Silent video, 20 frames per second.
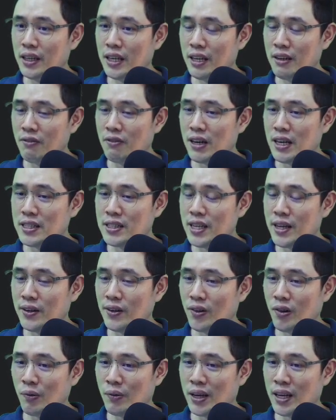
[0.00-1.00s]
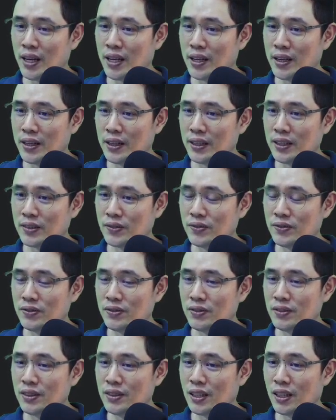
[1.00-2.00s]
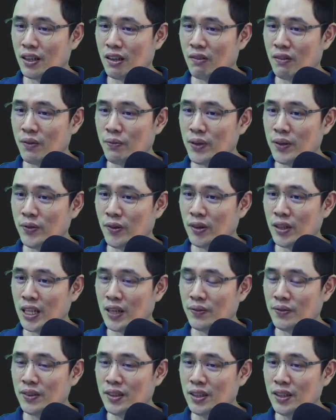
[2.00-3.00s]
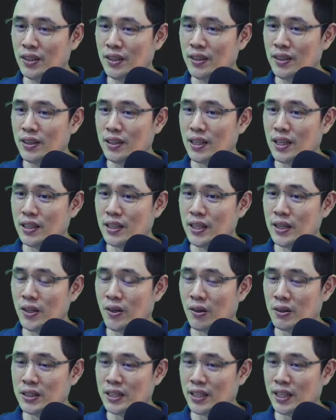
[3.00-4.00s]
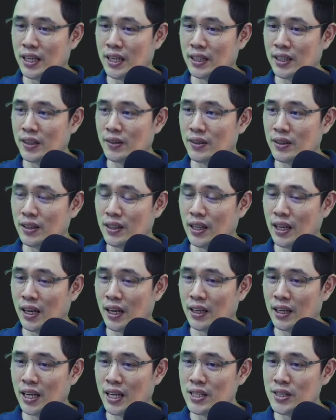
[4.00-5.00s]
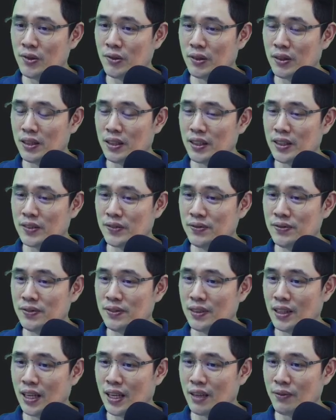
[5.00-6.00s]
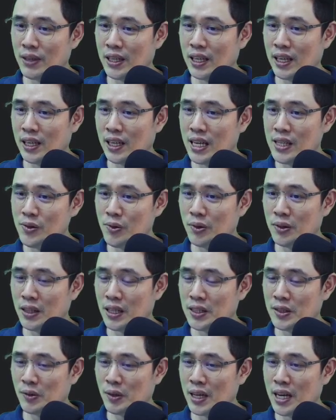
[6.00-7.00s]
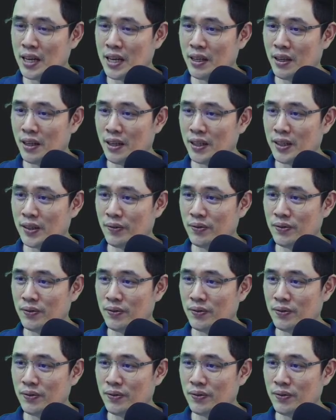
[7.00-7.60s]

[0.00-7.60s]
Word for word: x y z ออกมานะครับออกมาเป็นผลลัพธ์ที่ต่อจากอันถัดอันล่าสุดนะครับอ่าเป็นอันล่าสุดคืออันสุดท้ายนี้นะครับ